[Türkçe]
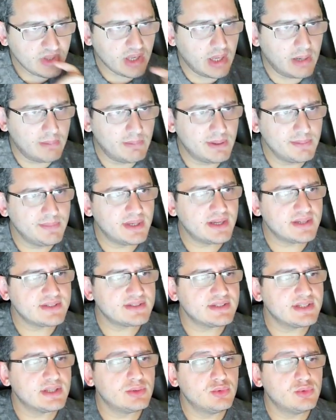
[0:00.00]
Ama
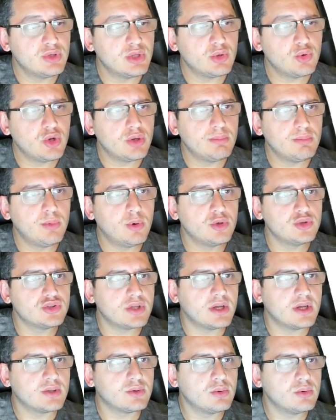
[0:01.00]
biraz e, düne göre boş
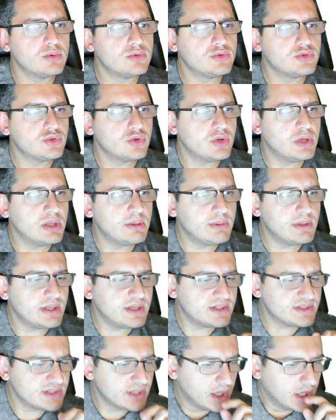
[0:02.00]
tahta olduğunu
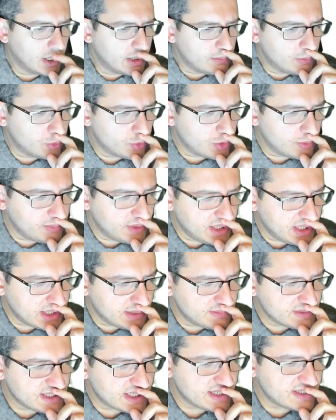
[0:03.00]
söyleyebiliriz. Bugün bir
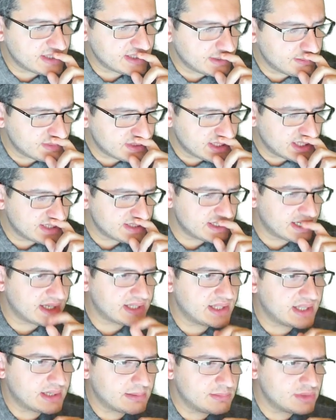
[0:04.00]
28-78'e
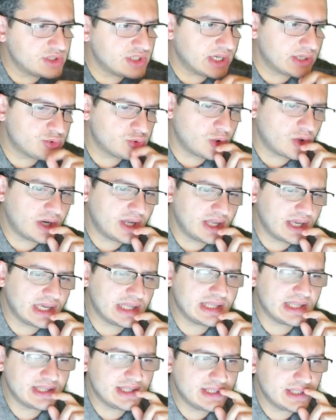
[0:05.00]
kadar etmiş. Ya çok
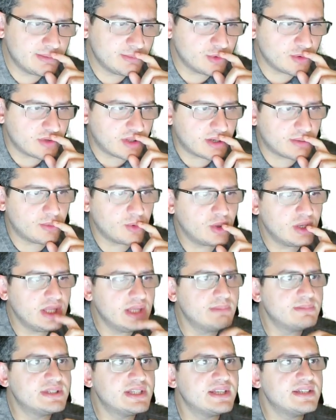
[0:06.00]
hareket ettirmiyorlar. Böyle
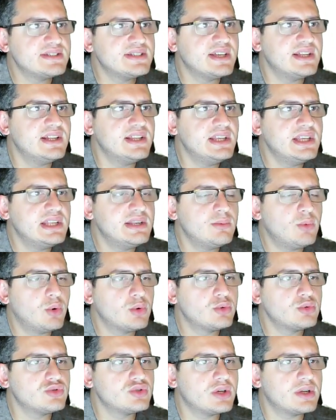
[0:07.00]

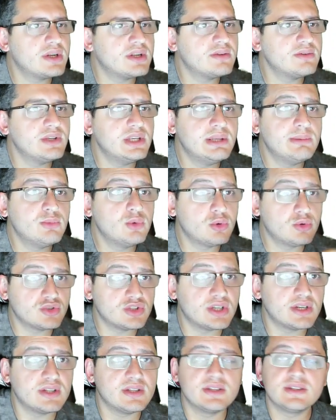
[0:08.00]
28-50-30 aral 29
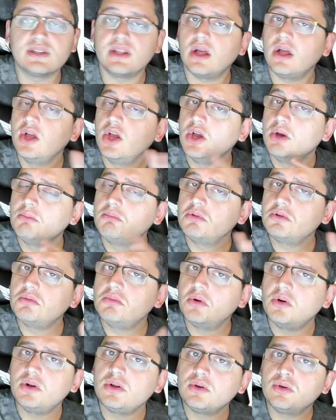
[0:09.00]
aralığında bunu
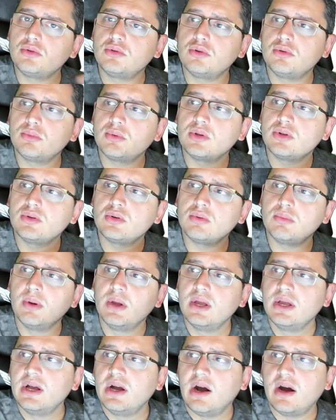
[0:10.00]
böyle götürüp götürüp
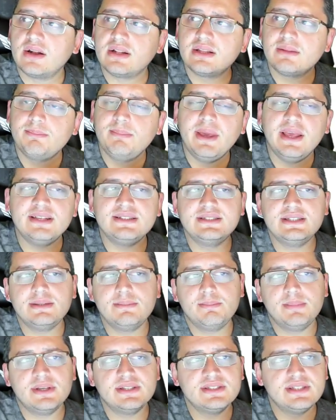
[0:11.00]
artık
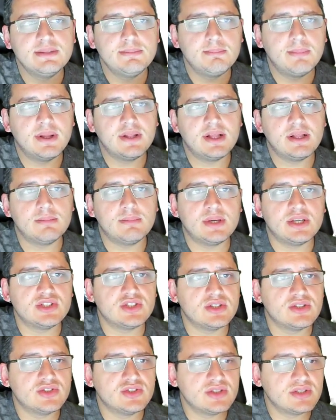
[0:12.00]
bezdirip bezdirip mal almaya
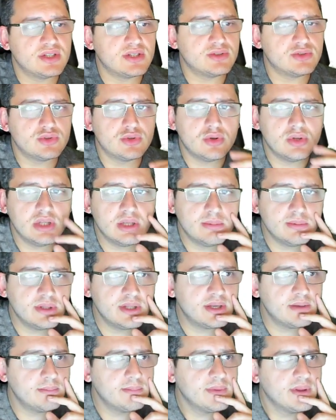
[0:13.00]
çalıştıklarını
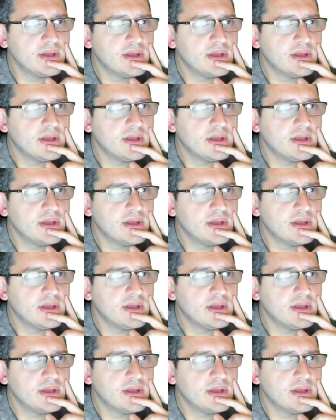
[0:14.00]
söyleyebilirim.